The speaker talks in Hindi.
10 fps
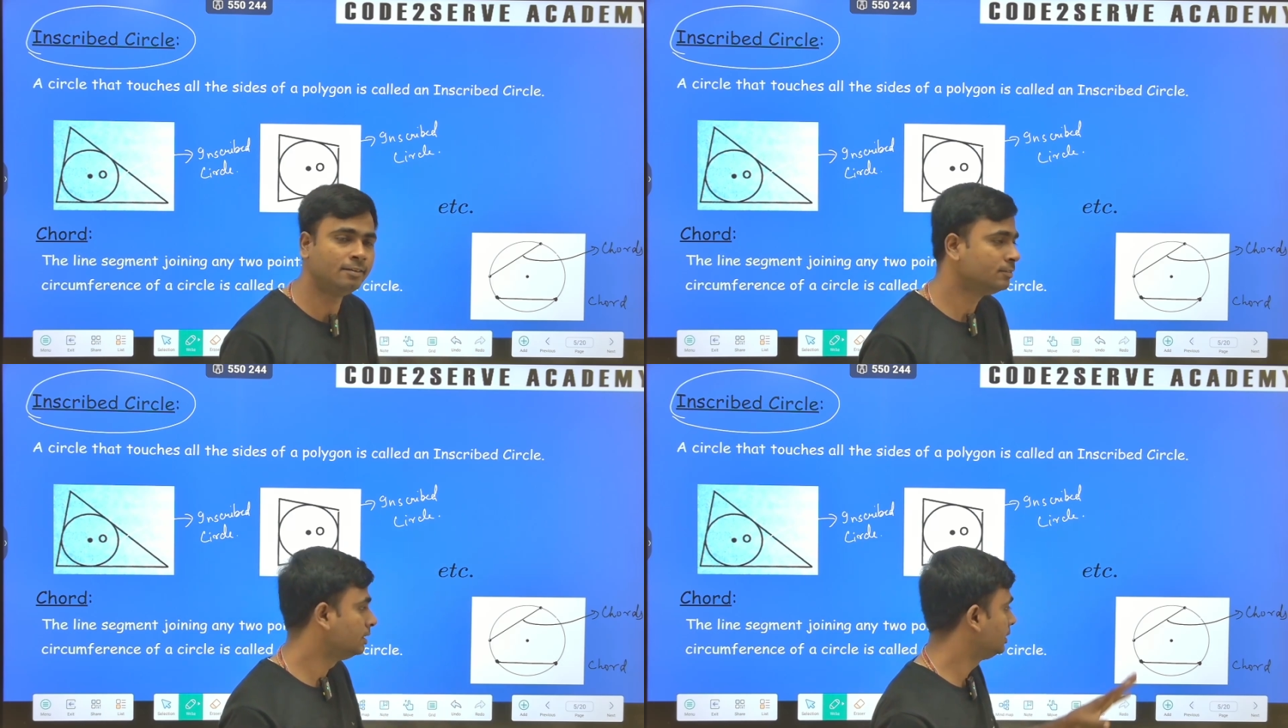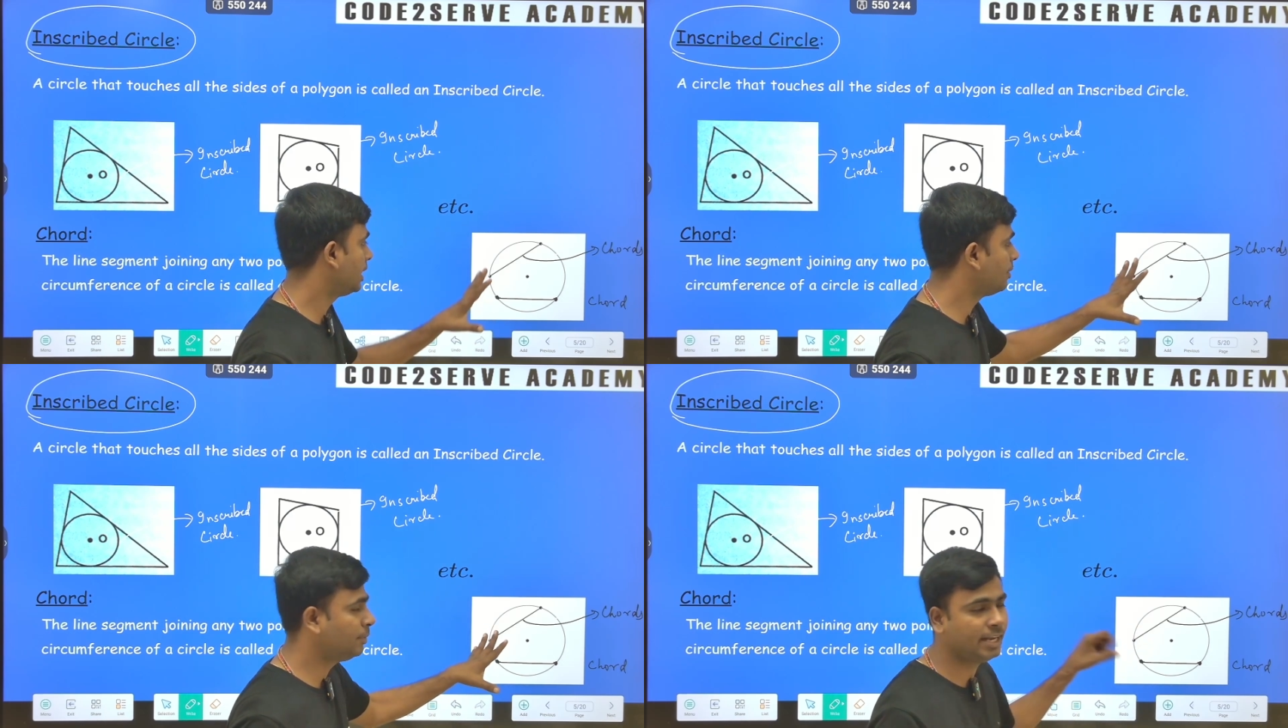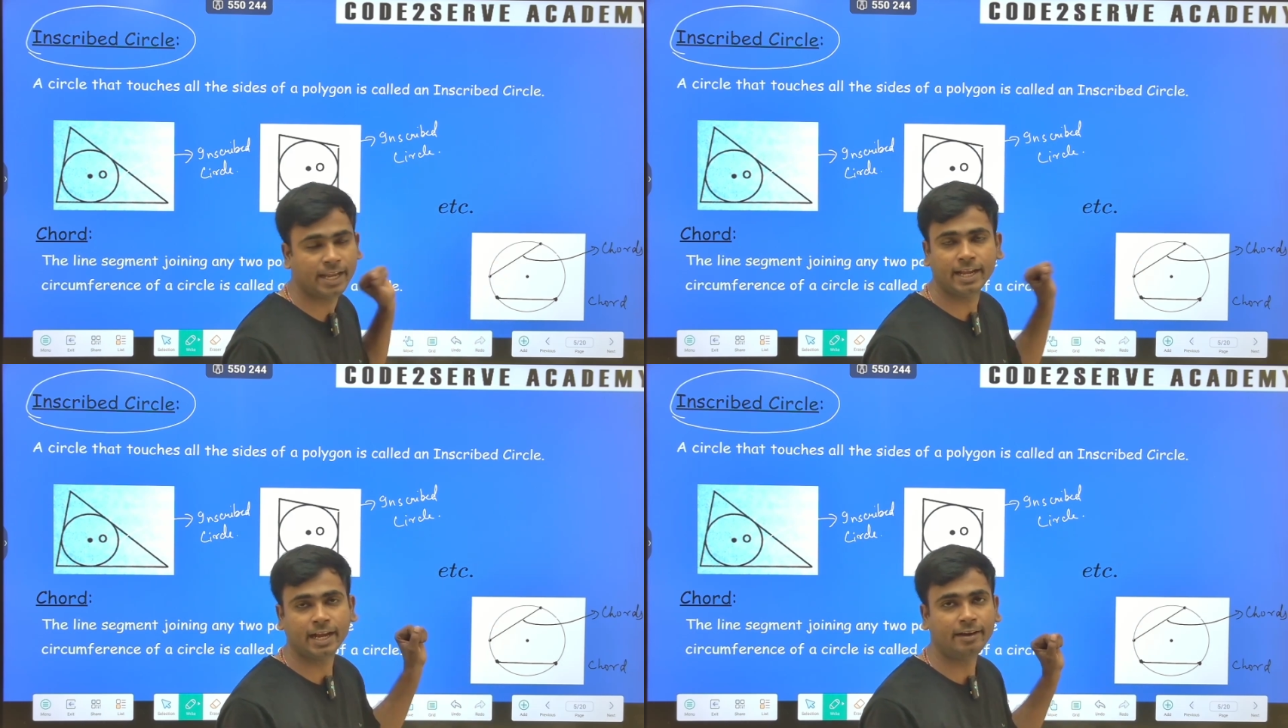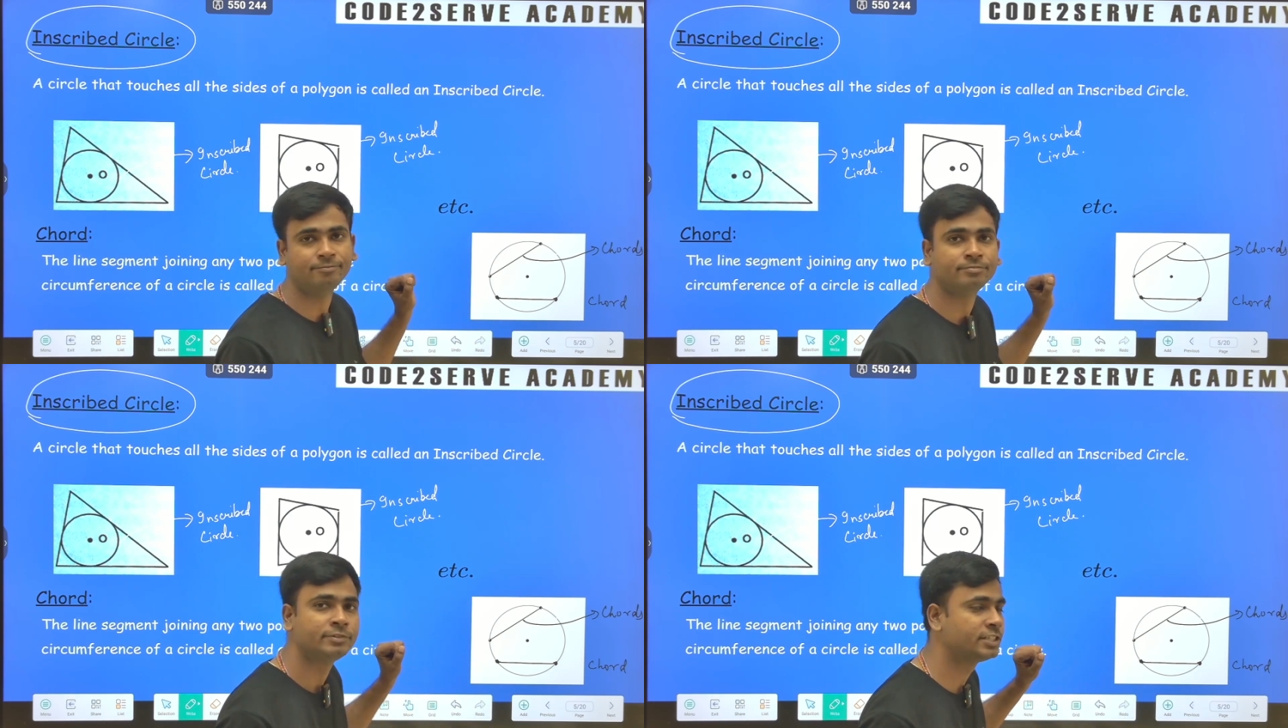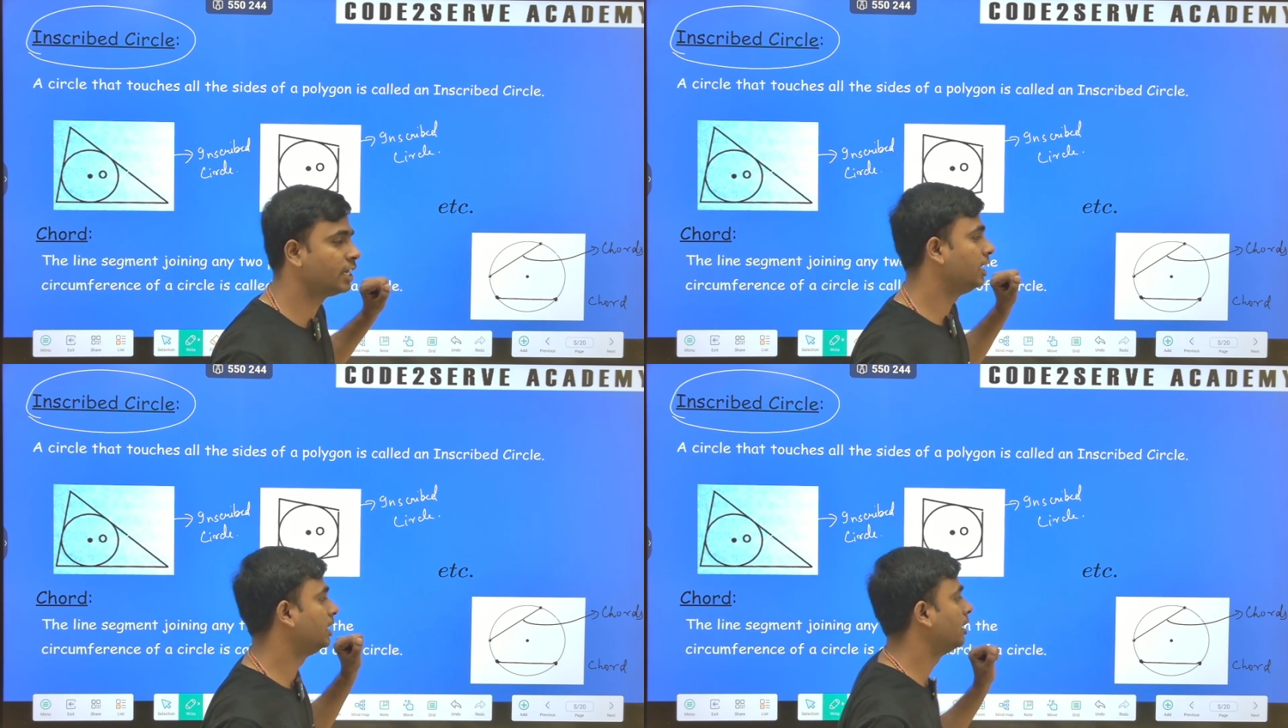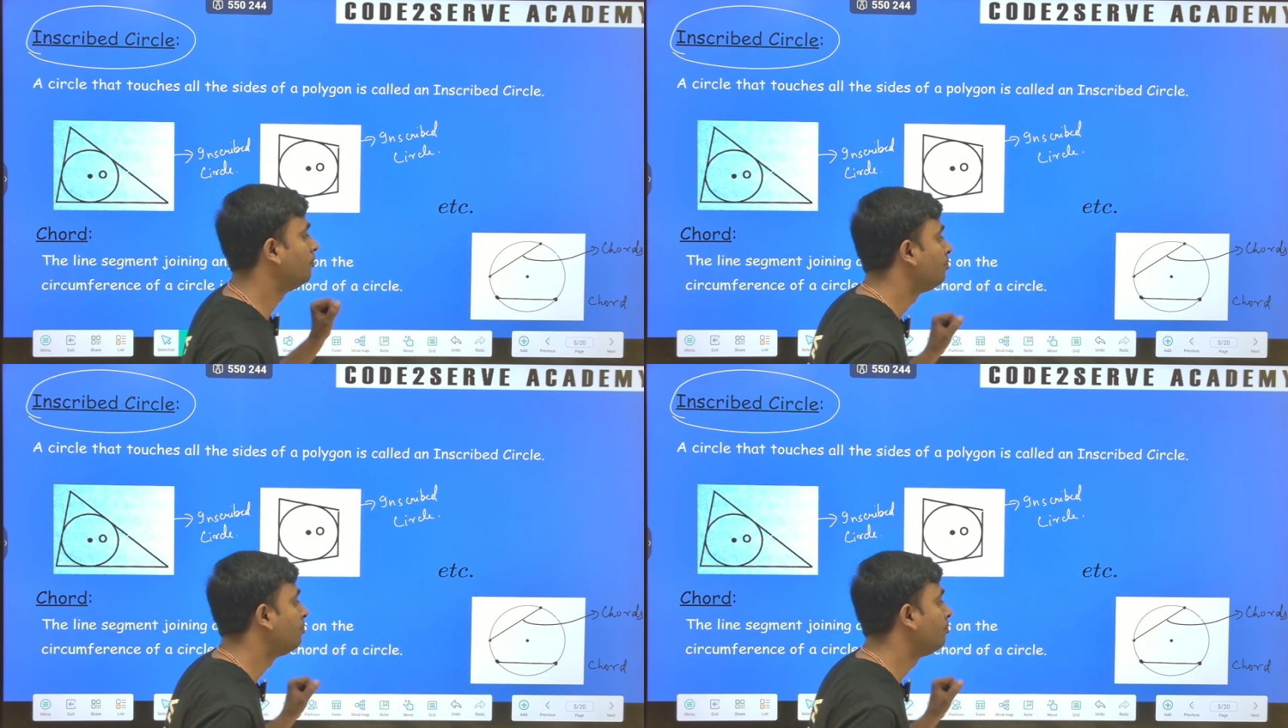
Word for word: ध्यान में रहेगा चलिए